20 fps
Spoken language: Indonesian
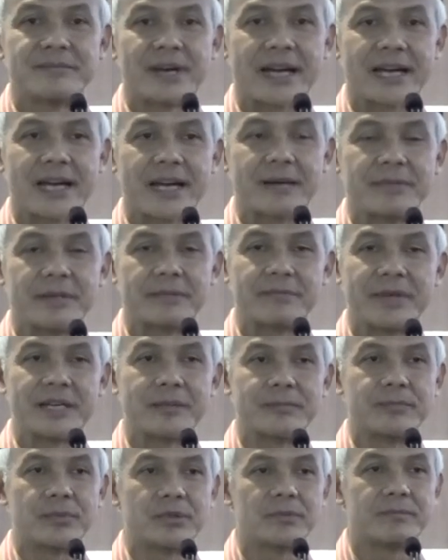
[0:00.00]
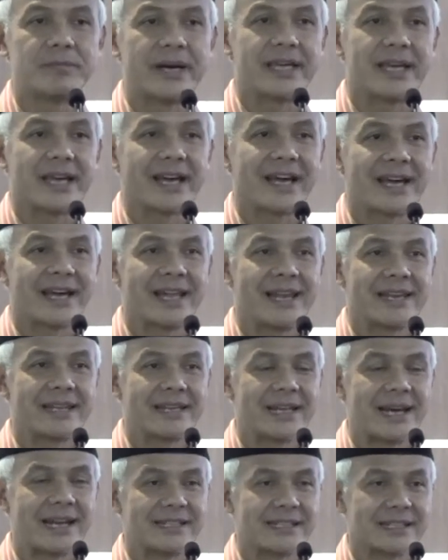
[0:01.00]
maka Bapak Ibu bayang
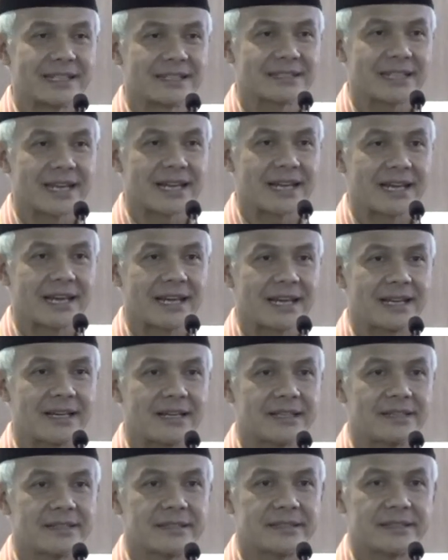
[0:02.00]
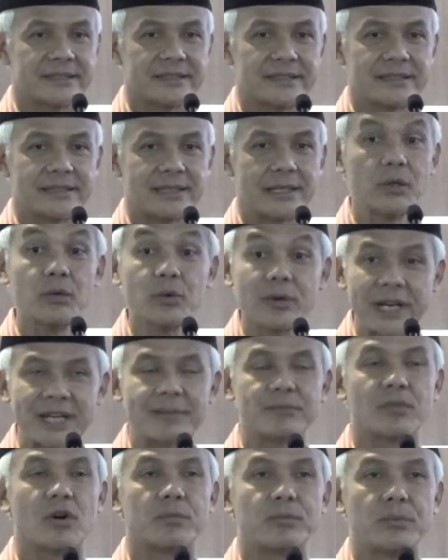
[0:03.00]
hadir secara e,
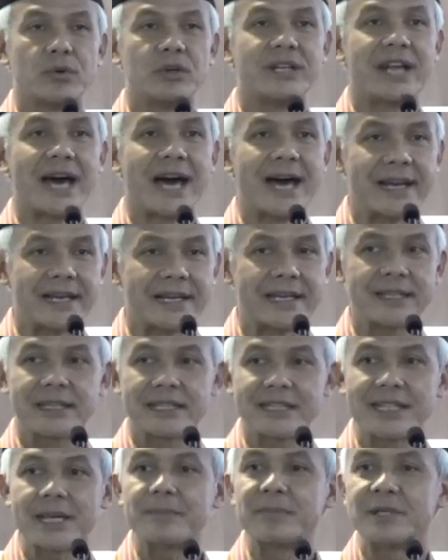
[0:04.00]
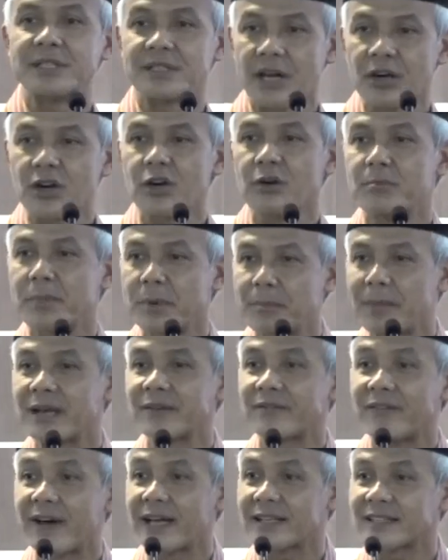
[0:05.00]
luring maupun daring kita bisa kok
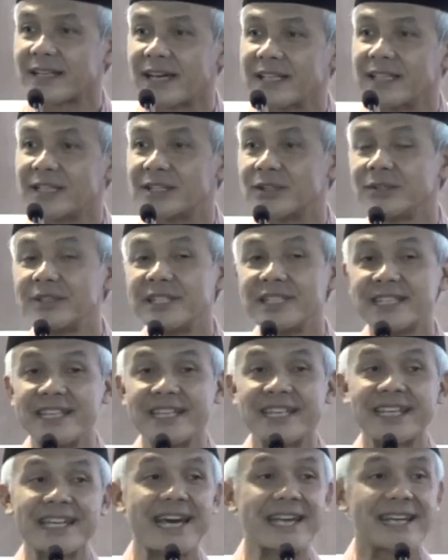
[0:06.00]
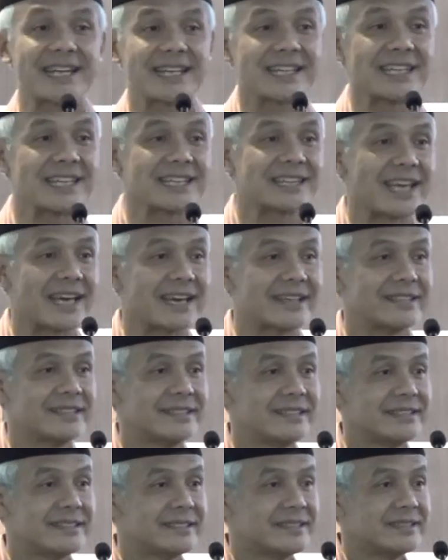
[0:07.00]
memanfaatkan itu di kiri kanan
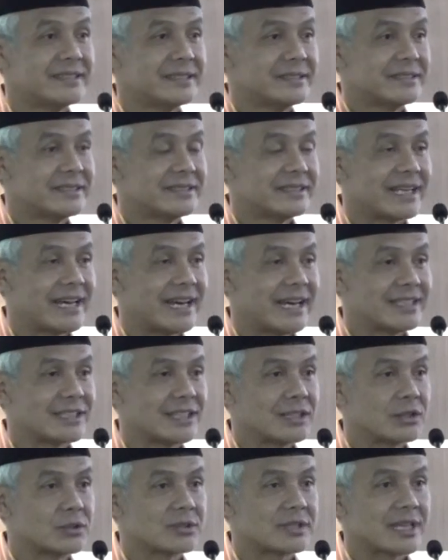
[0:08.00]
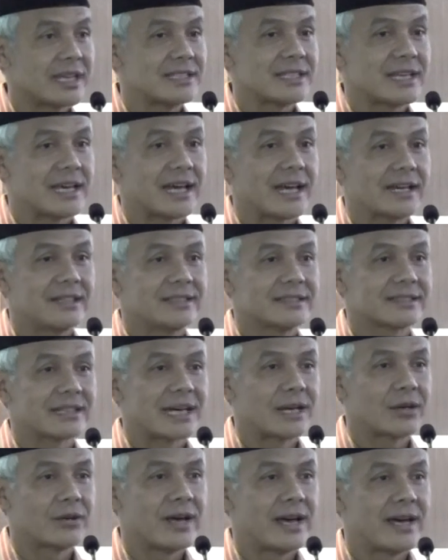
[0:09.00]
kita dan tentu saja
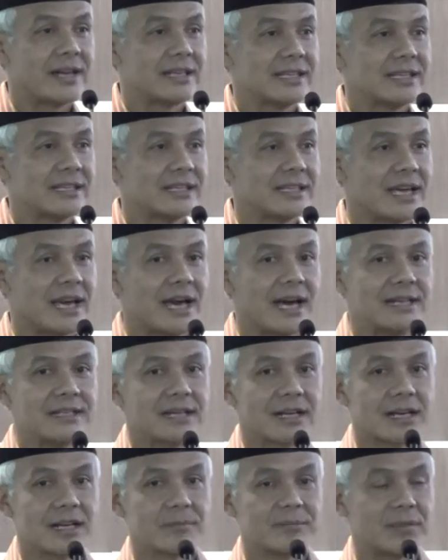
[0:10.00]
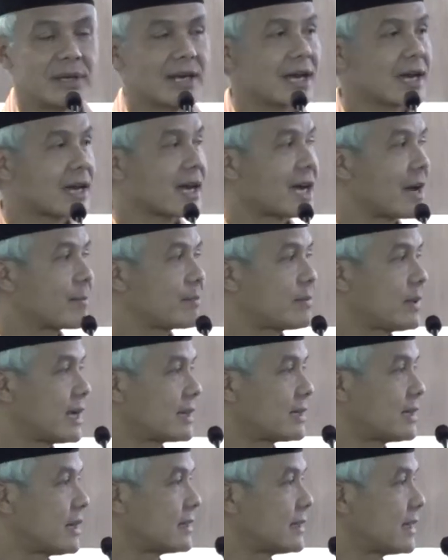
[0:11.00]
kalau hari ini hadir lebih lengkap
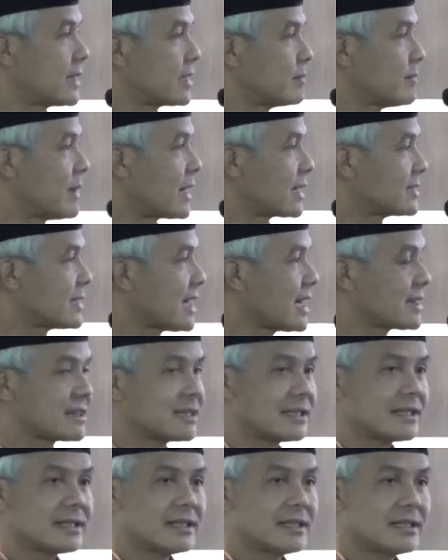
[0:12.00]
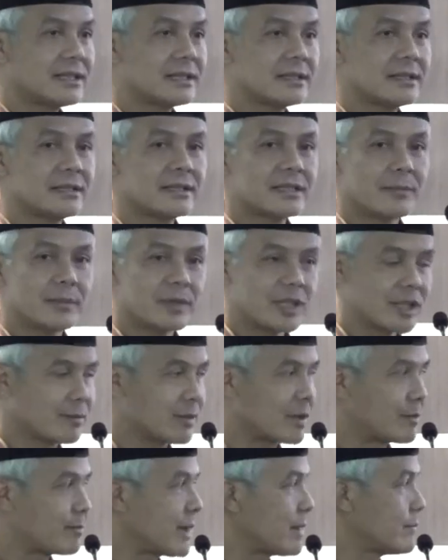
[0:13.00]
ada dari Bang Jateng, teman-teman